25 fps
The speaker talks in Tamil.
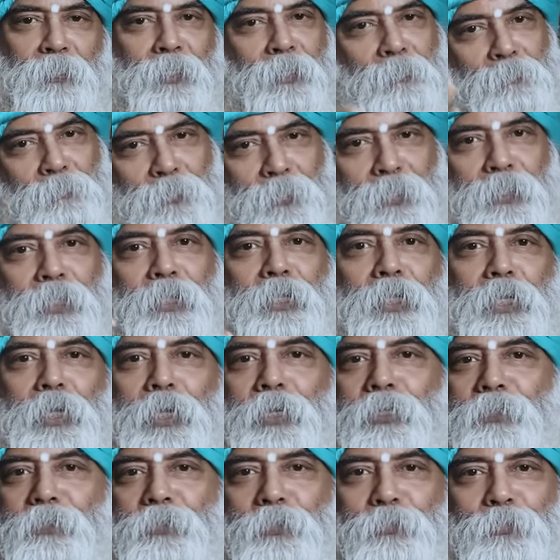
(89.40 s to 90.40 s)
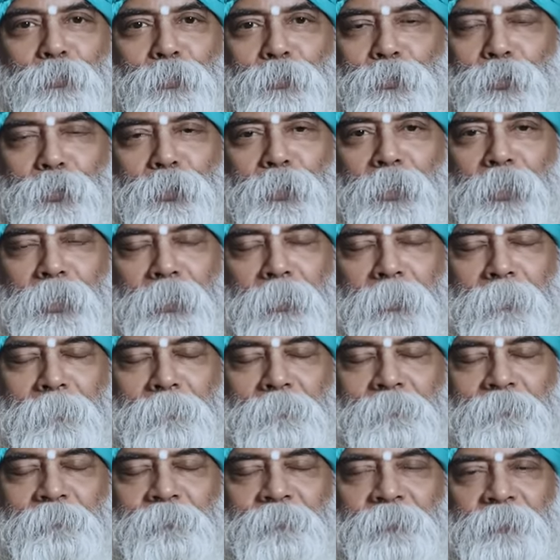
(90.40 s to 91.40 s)
மிகப்பெரிய ஞானத்தை கொடுத்துருக்குறாங்க
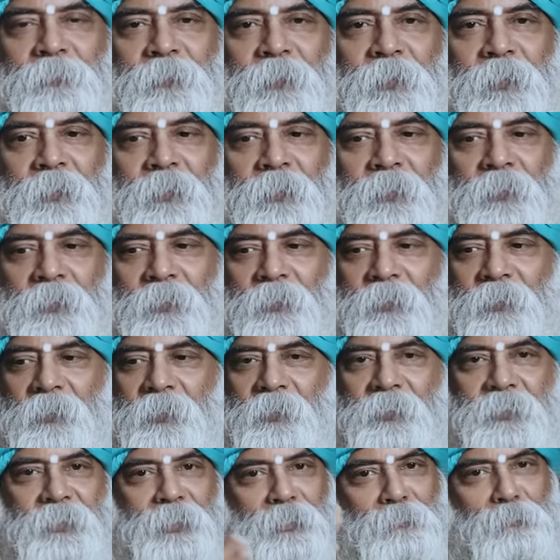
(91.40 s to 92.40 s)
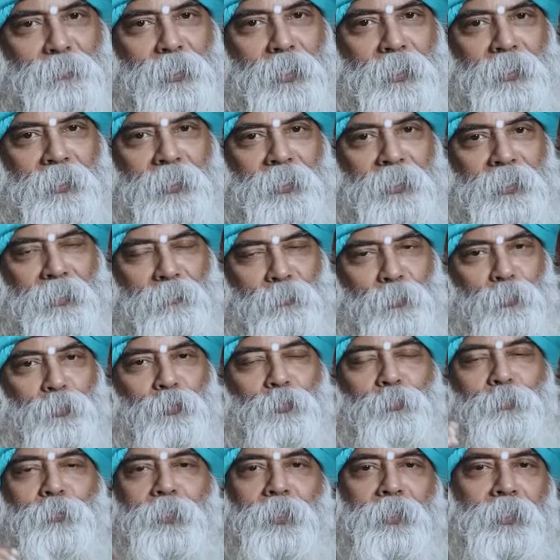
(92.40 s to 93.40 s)
ரிஷிமார்கள்
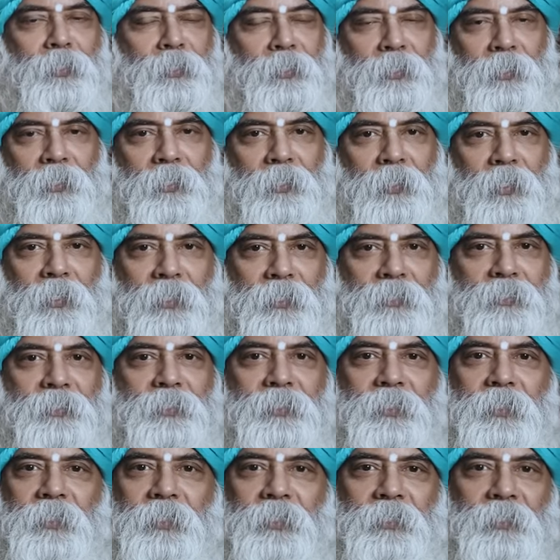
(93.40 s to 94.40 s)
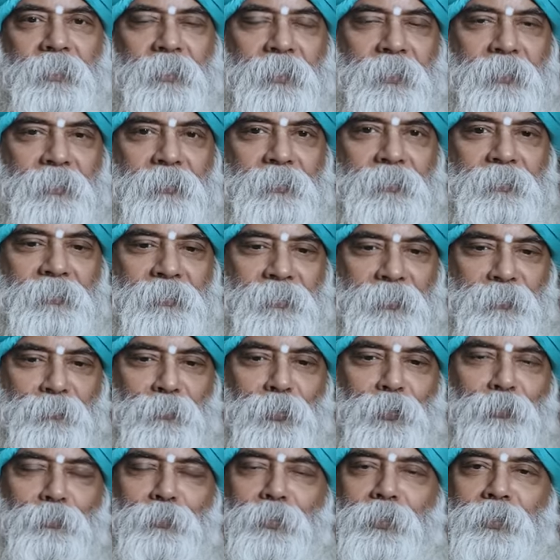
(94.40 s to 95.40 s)
எவ்வளோ பேர் இருக்காங்க அகஸ்தியர் இருக்கார்
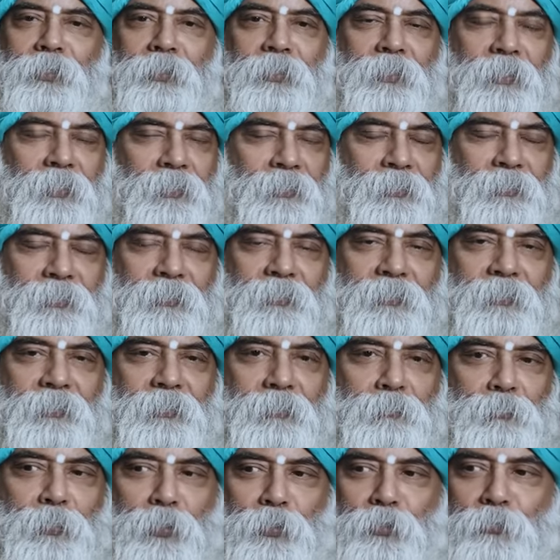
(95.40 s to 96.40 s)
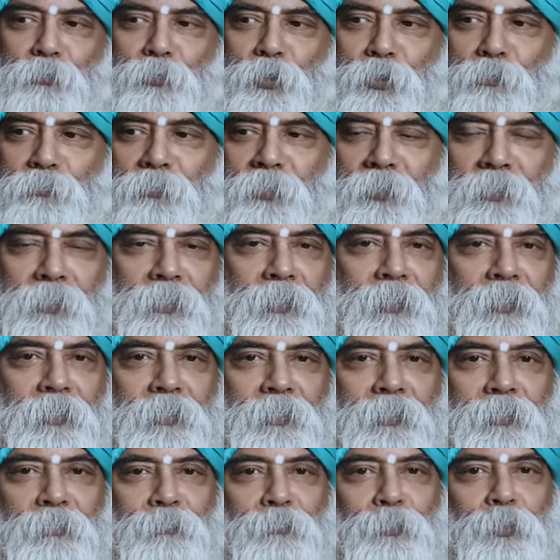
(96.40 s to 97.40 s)
திருவள்ளுவர் இருக்கார் பிரகுமுனிவர்
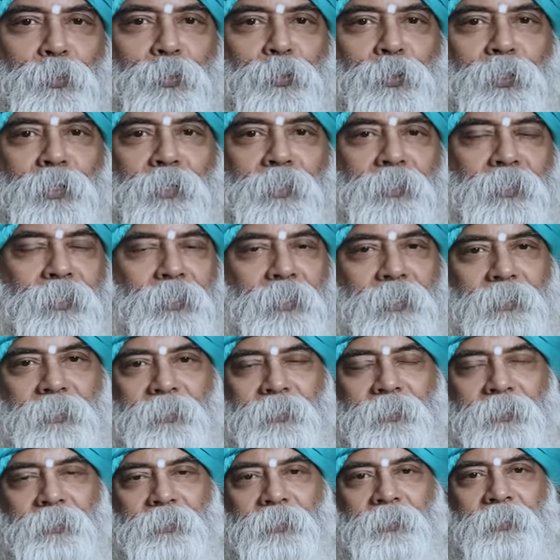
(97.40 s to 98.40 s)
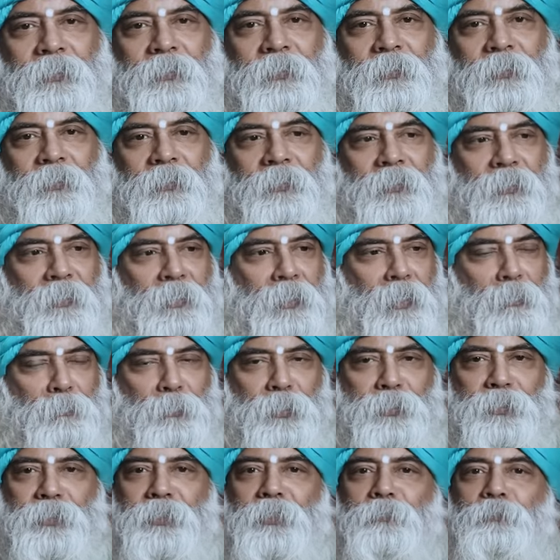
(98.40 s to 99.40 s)
இருக்கார் போகர் இருக்கார்
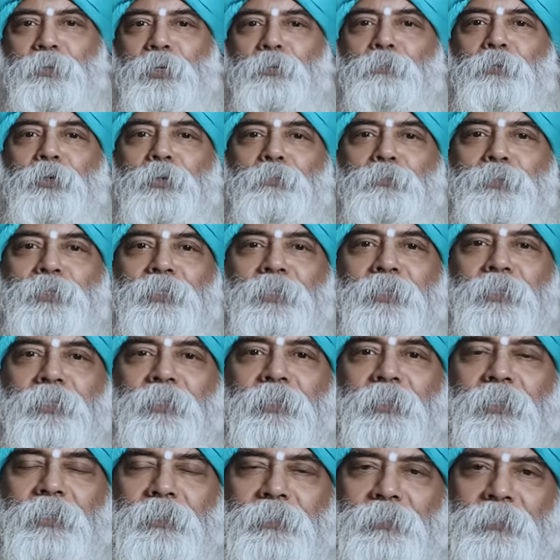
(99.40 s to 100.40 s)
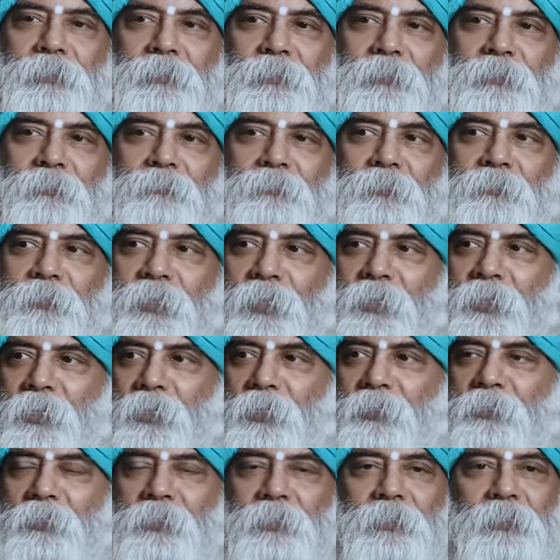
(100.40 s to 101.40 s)
ராமகிருஷ்ண பரமஹம்சர் இருக்கார்
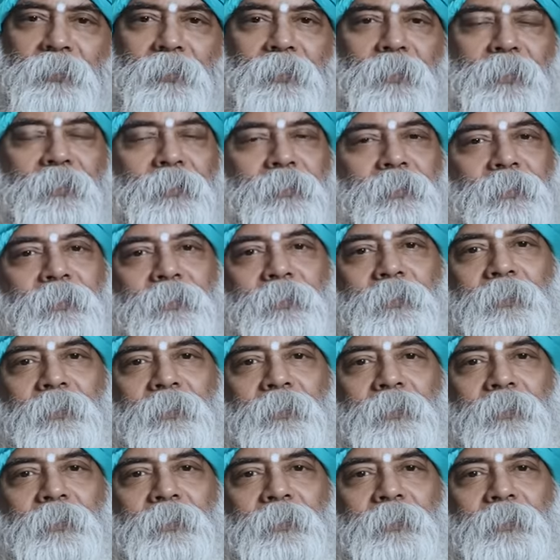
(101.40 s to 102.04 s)
விவேகானந்தர் இருக்கார்